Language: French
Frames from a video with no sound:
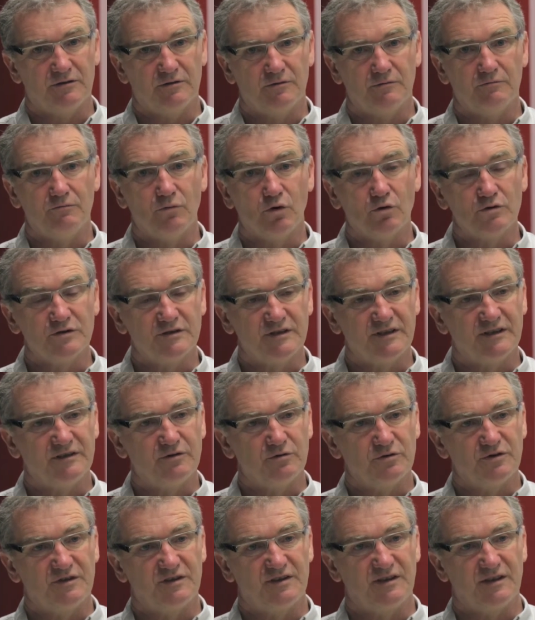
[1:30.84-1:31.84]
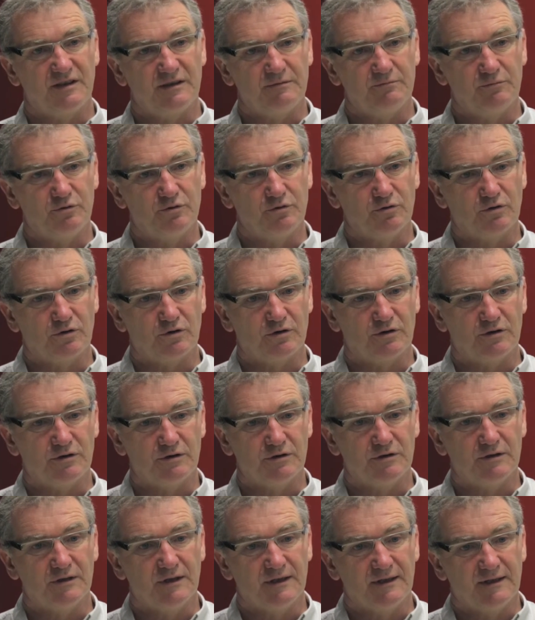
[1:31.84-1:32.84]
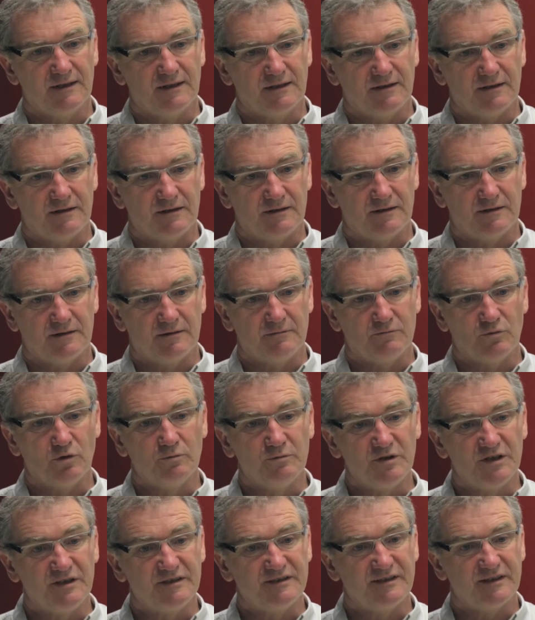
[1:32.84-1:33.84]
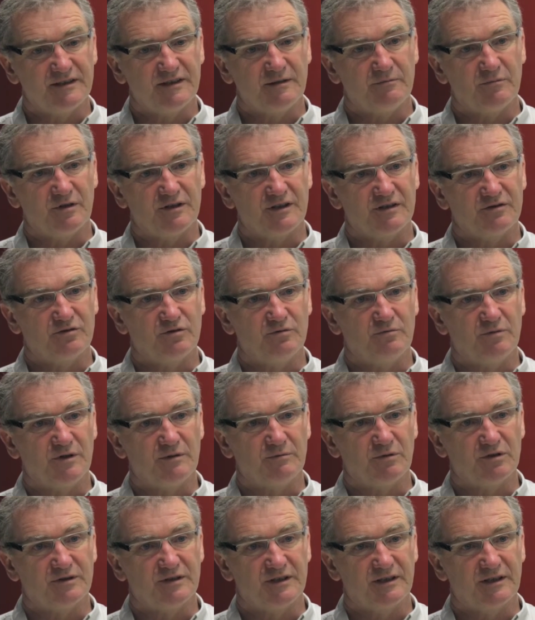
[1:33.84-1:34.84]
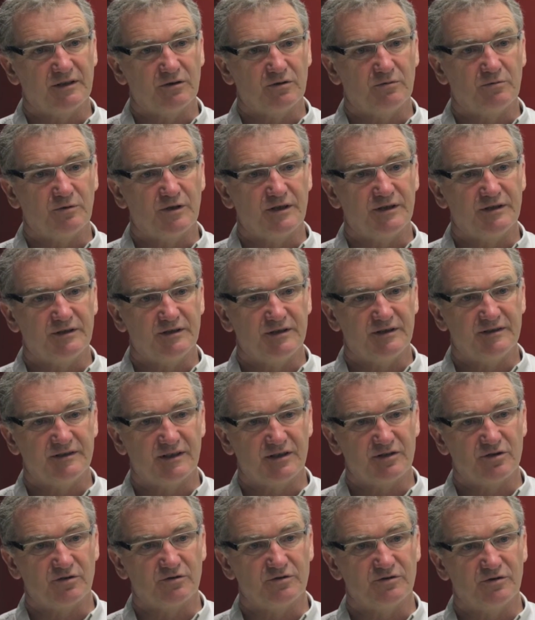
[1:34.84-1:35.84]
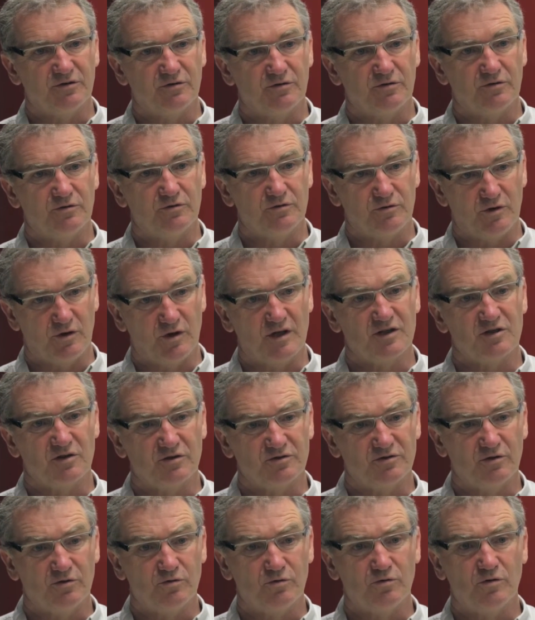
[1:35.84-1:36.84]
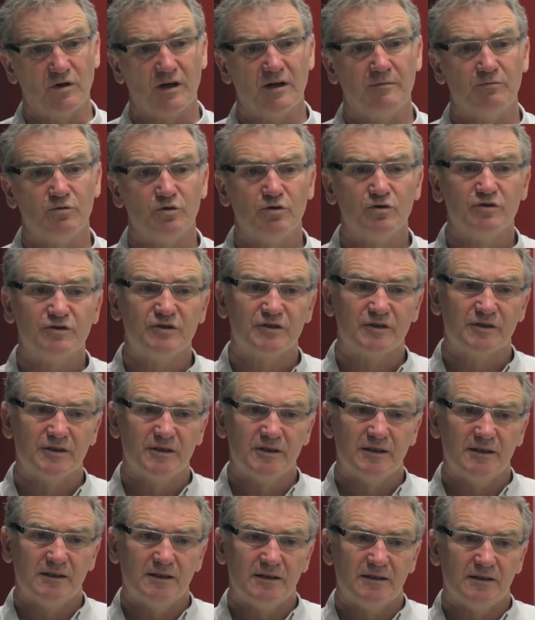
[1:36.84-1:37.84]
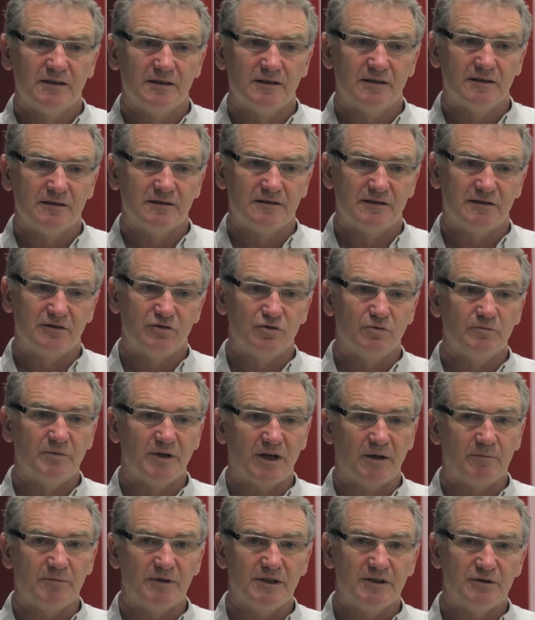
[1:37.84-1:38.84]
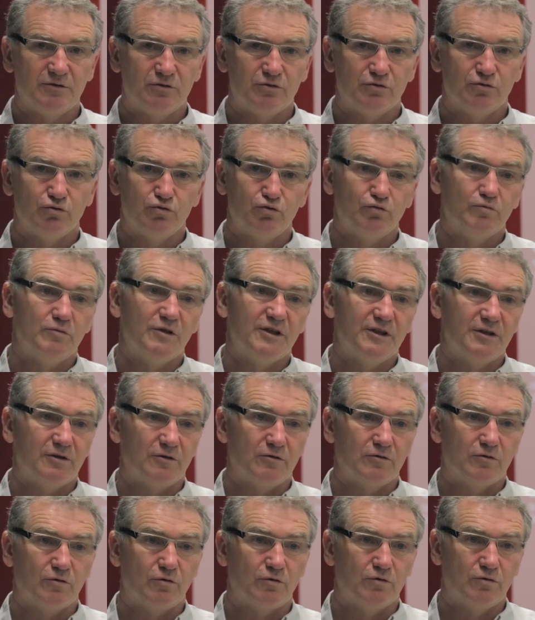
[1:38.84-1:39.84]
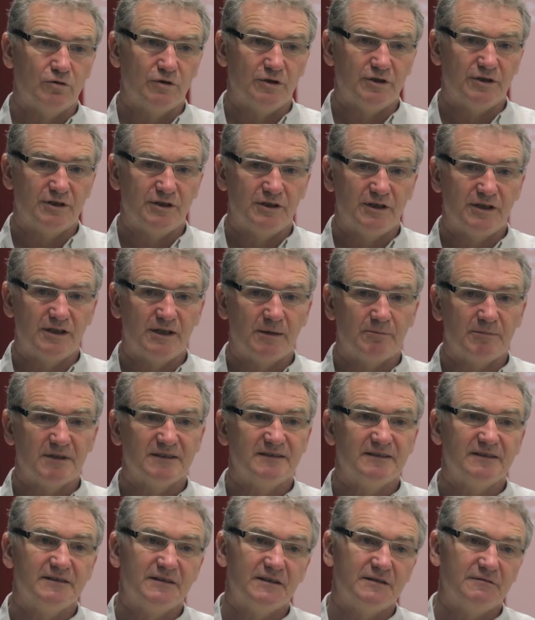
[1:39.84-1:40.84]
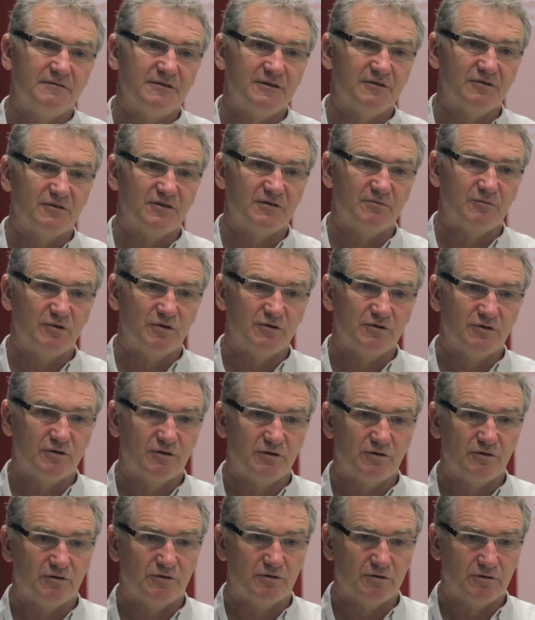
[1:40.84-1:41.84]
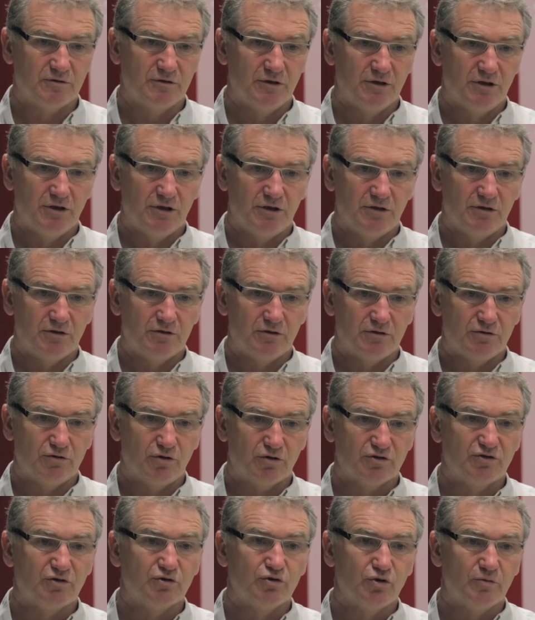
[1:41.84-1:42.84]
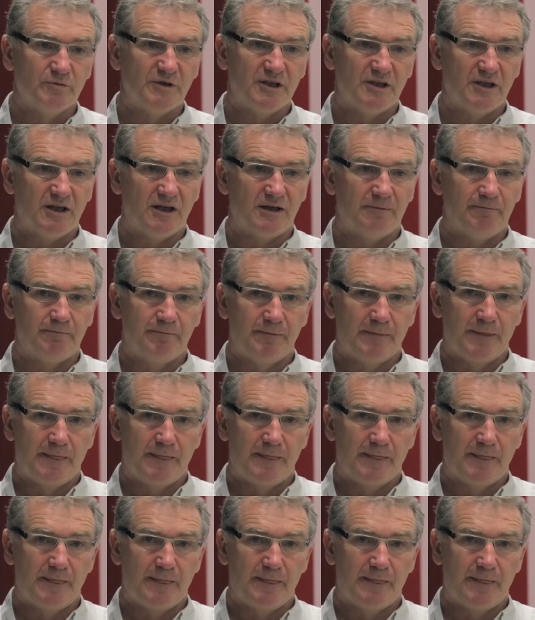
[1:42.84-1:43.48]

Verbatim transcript: monte des dossiers pour euh, mobiliser des moyens supplémentaires auprès des agences de, l'agence de l'eau rameuse, euh, ce qui nous permet de doubler en gros les, capacités de financement euh, dans, ce domaine-là.